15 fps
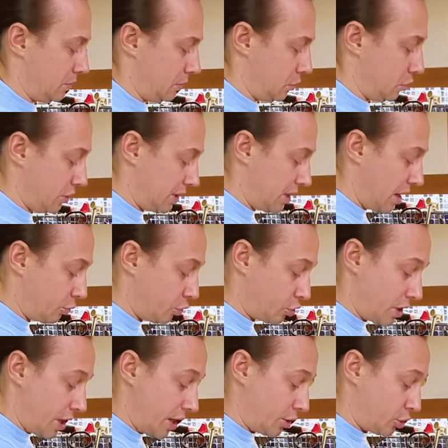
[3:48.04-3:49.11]
То есть нам
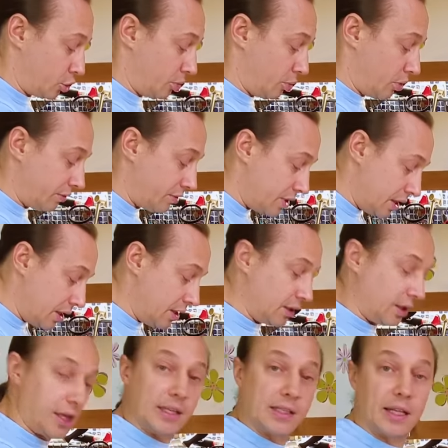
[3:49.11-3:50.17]
нужно, чтобы он в
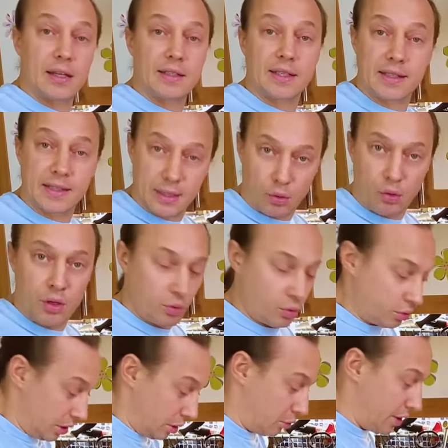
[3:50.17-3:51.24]
серединке остался сырой,
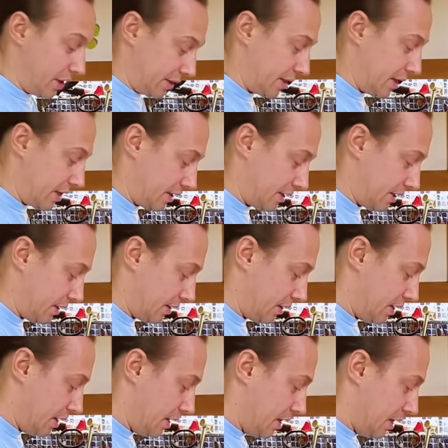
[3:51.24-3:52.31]
он такой останется
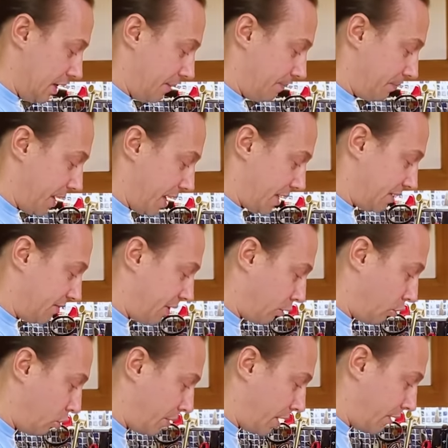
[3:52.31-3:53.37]
а
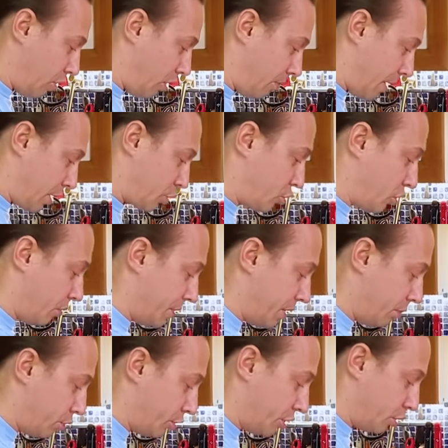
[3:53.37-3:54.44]
сверху мы его обожжем, не
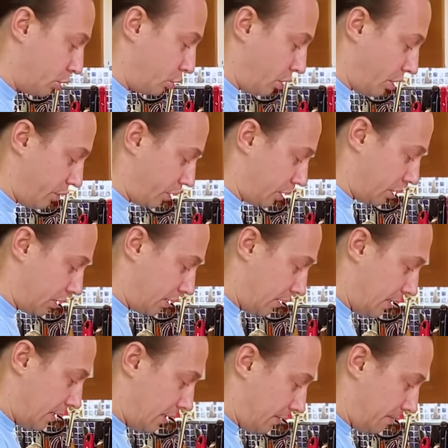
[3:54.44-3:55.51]
будет той вот
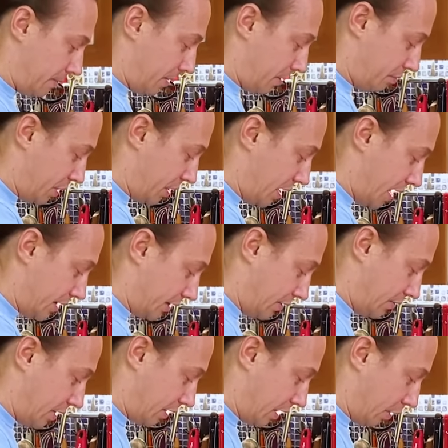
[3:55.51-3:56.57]
э,
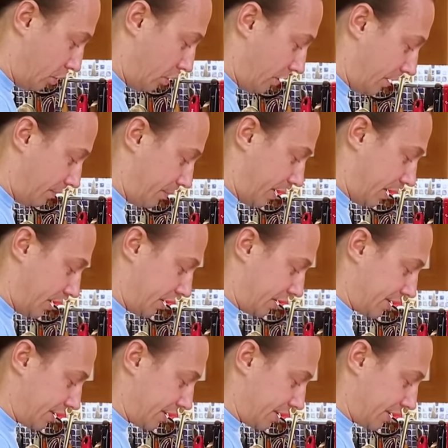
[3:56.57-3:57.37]
приятного такого, я хотел